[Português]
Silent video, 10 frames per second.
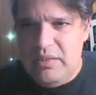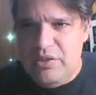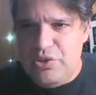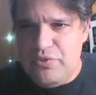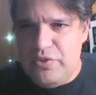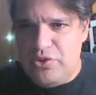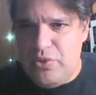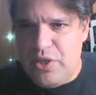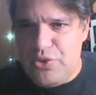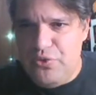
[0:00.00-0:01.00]
Deixa eu ver se eu
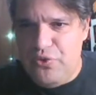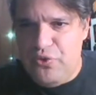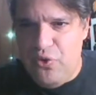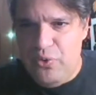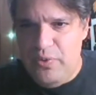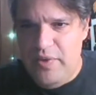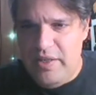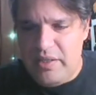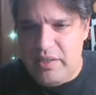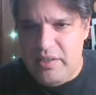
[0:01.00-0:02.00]
acho o folder
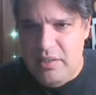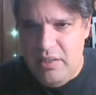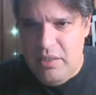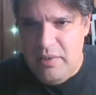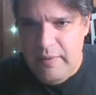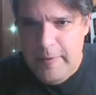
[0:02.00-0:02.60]
aqui.